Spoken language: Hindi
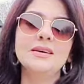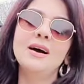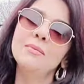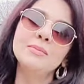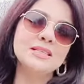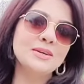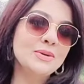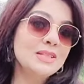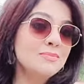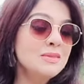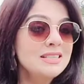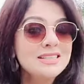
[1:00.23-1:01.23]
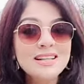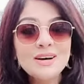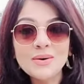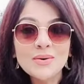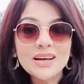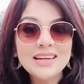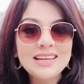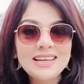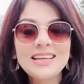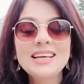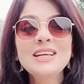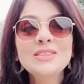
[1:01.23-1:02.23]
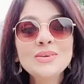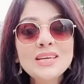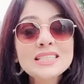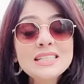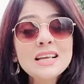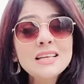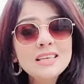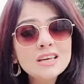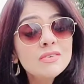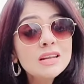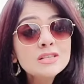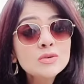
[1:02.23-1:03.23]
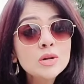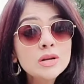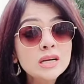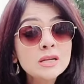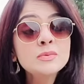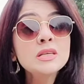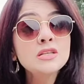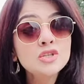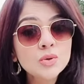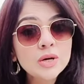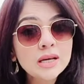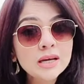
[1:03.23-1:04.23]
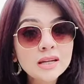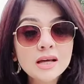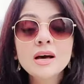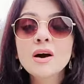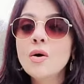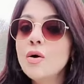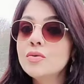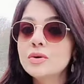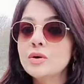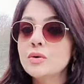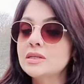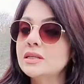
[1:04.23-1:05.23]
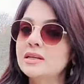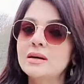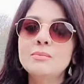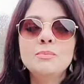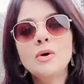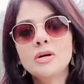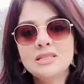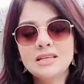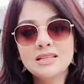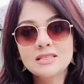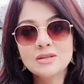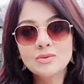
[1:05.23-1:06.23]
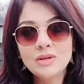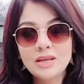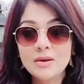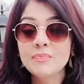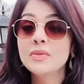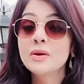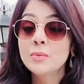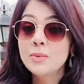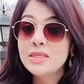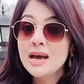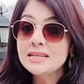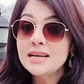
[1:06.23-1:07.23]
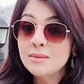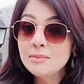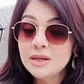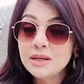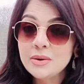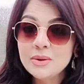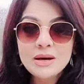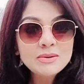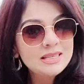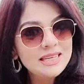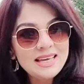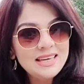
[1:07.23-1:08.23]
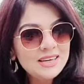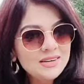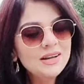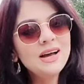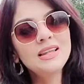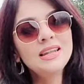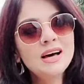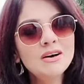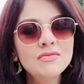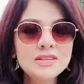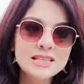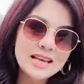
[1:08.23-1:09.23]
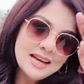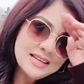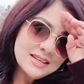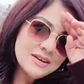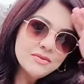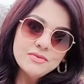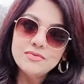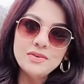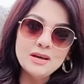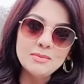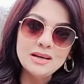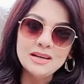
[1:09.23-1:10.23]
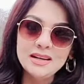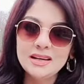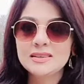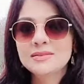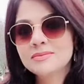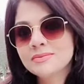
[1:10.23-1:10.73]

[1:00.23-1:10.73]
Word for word: हम में से कोई तब तक जिंदा होगा नहीं तो इसलिए ये वाला सोलर इक्लिप्स इंजॉय करना और रिकॉर्ड करना बहुत ज्यादा जरूरी है विद दैट आई एम गोना टेक केयर अल्लाह हाफिज एंड फी अमान अल्लाह